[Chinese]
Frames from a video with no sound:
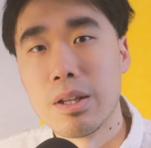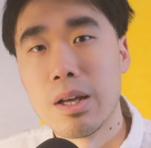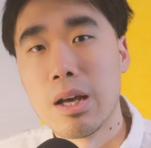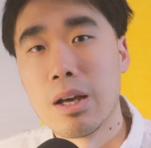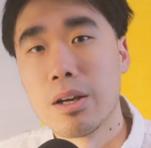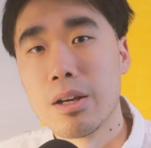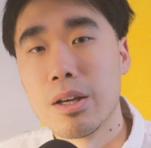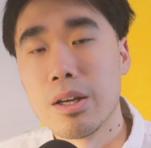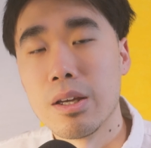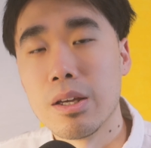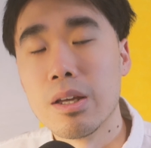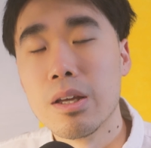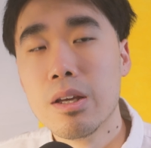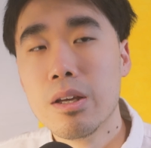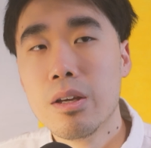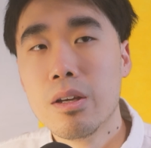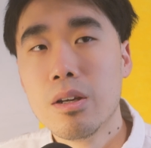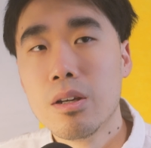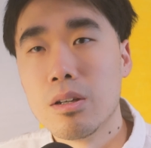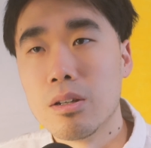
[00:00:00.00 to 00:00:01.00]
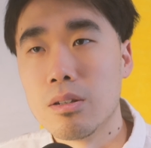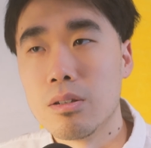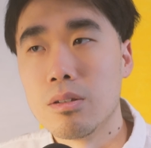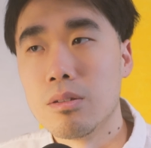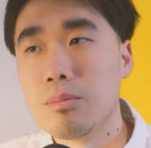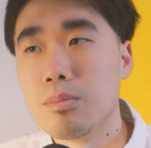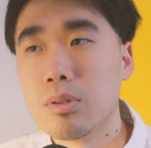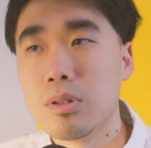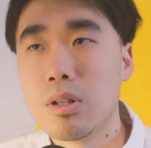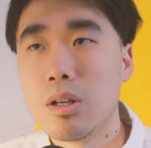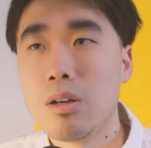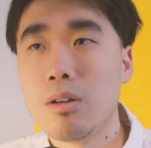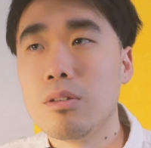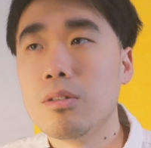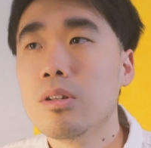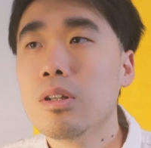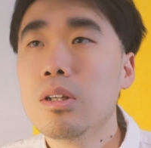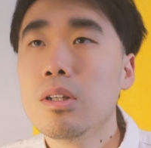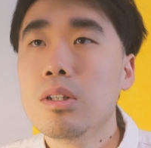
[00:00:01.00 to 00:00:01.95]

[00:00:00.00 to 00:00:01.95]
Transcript: 大家可以，呃，不知道